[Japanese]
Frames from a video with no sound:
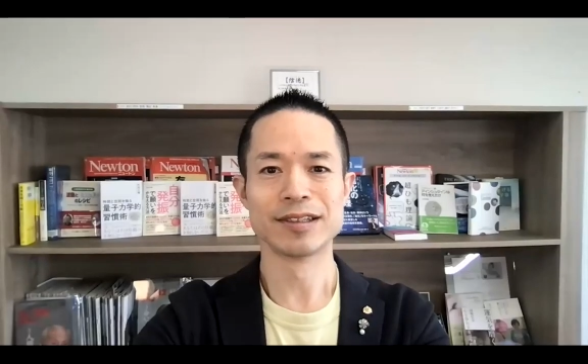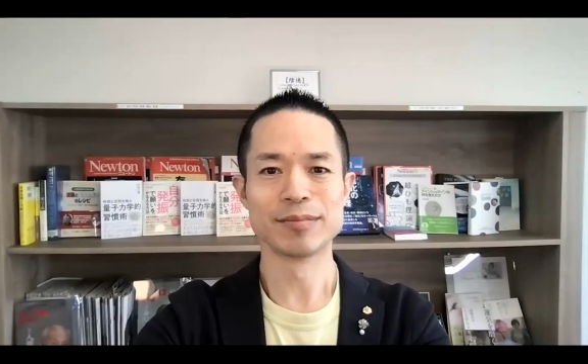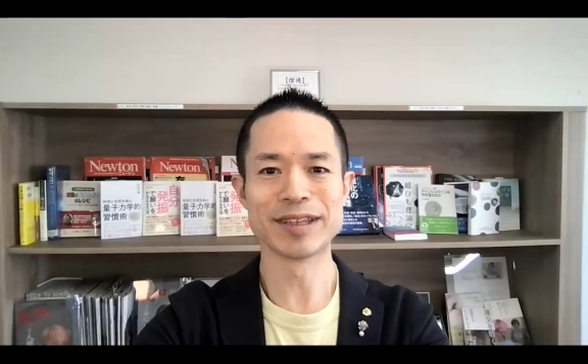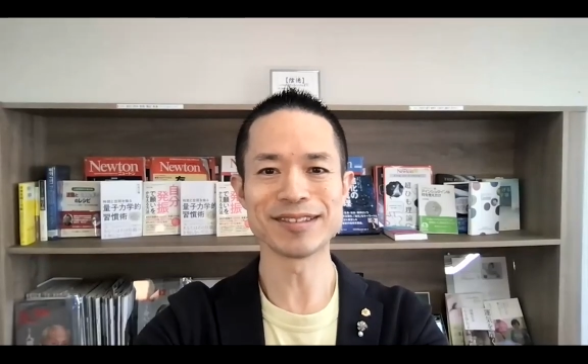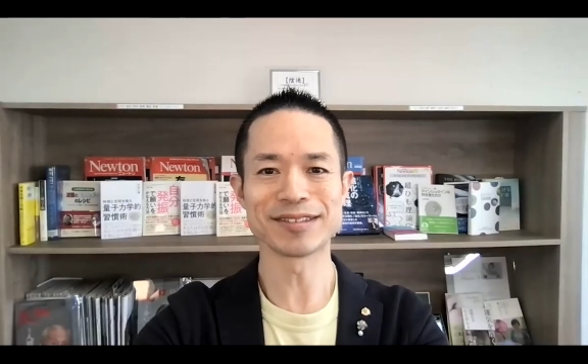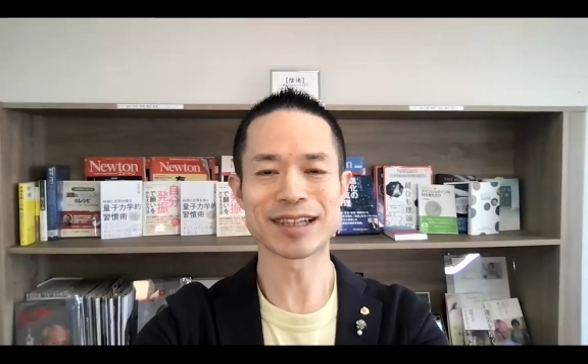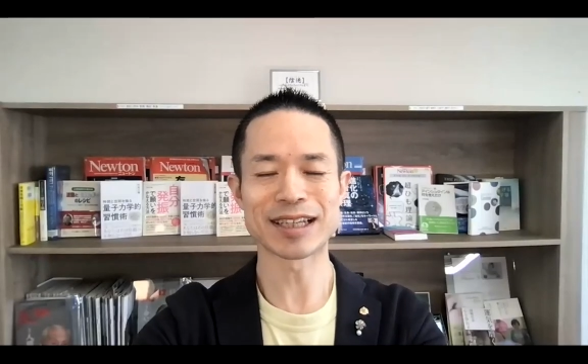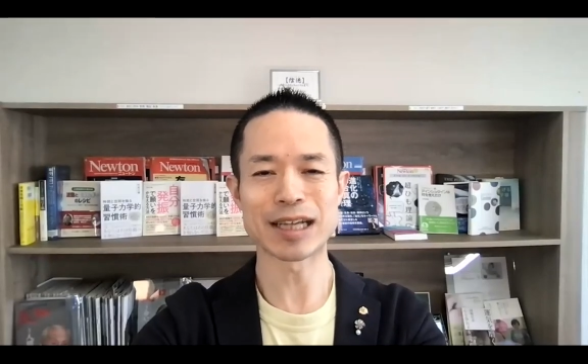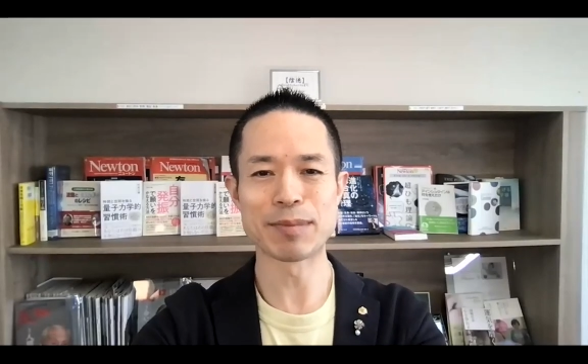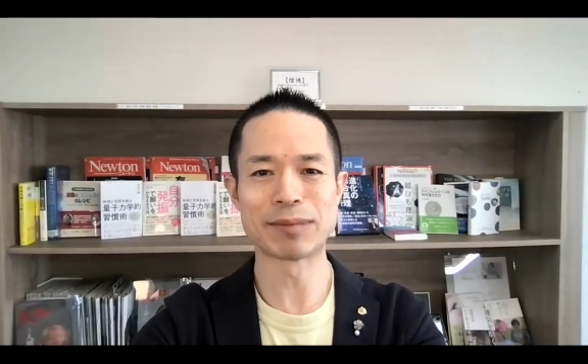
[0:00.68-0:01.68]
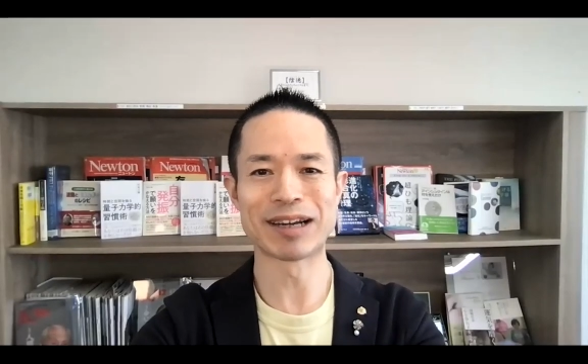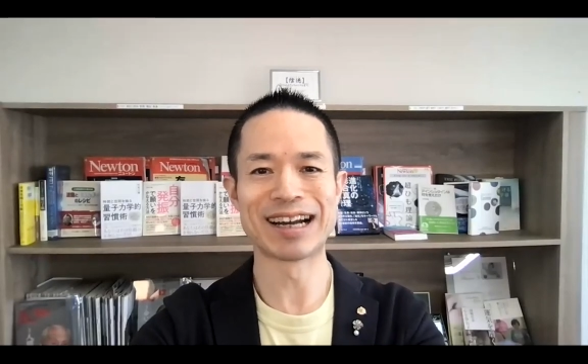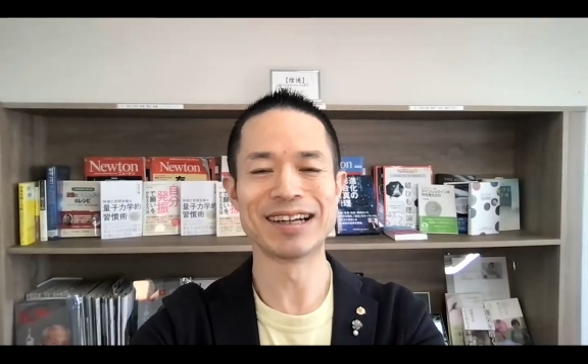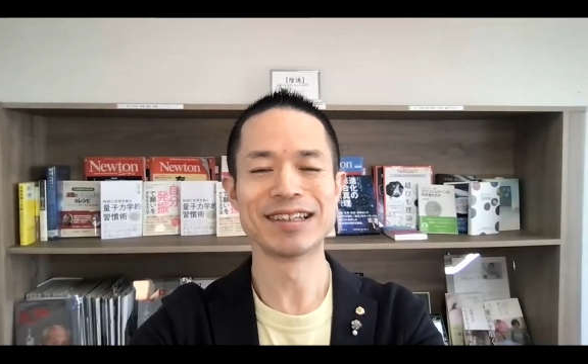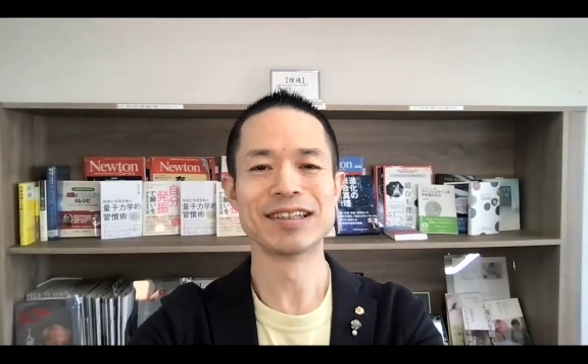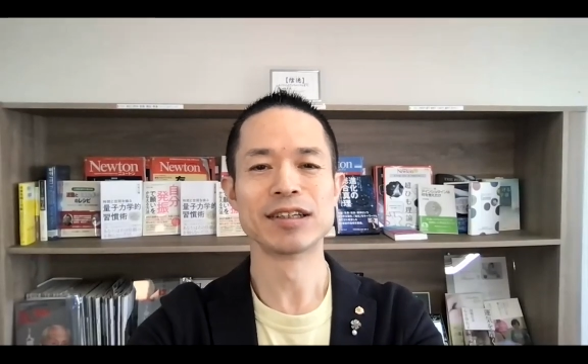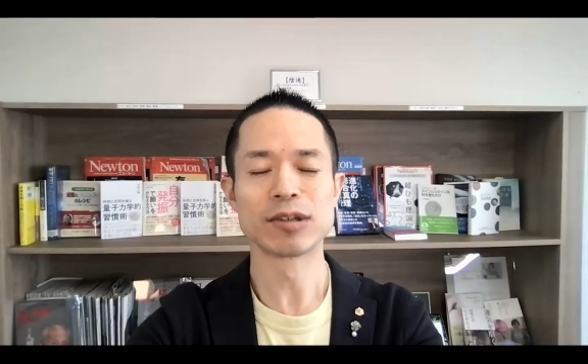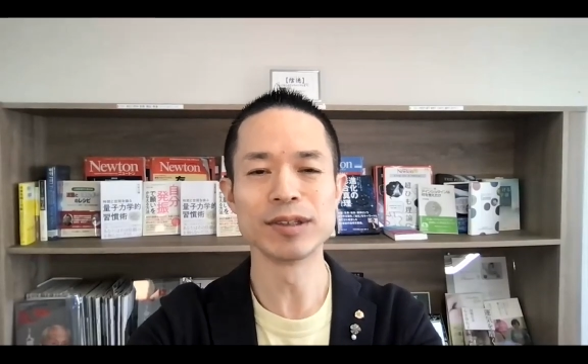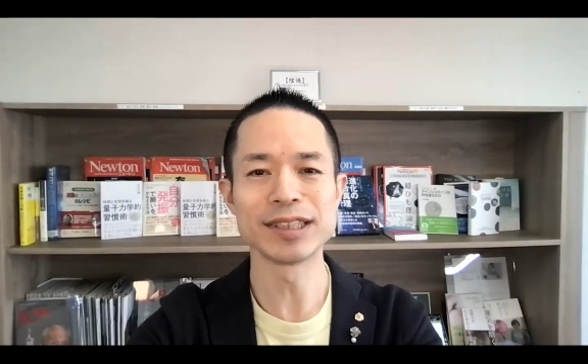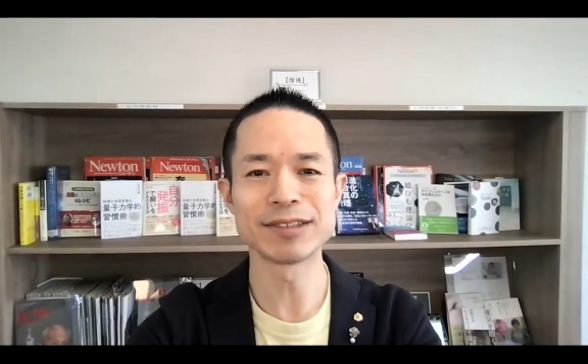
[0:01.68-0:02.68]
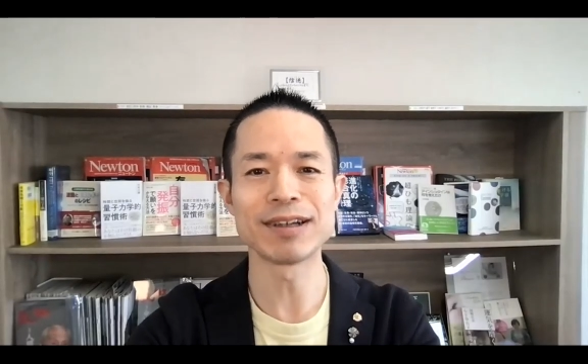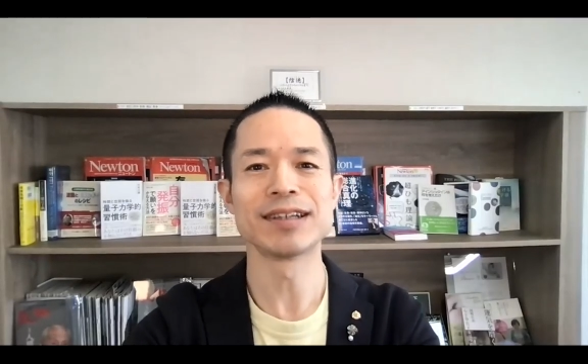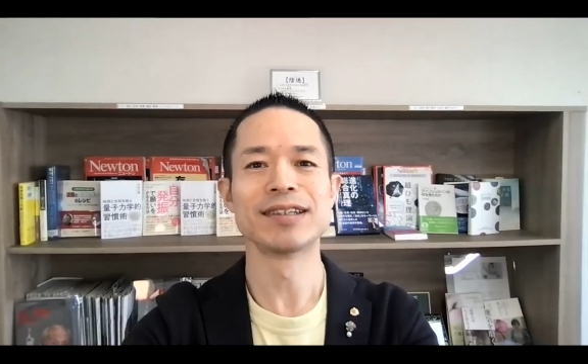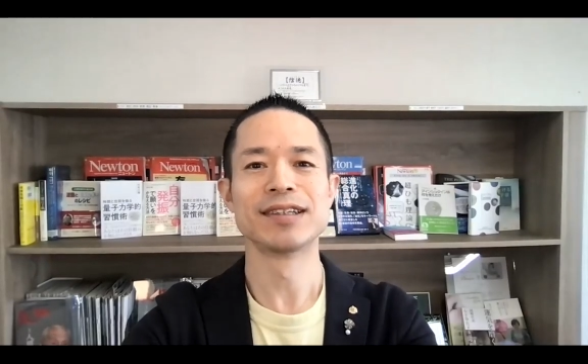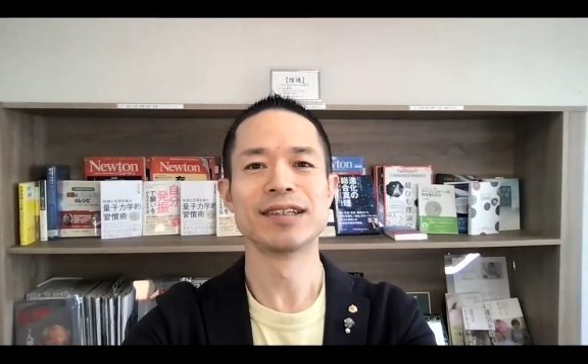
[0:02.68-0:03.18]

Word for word: 見える開花メルマガ、こんにちは。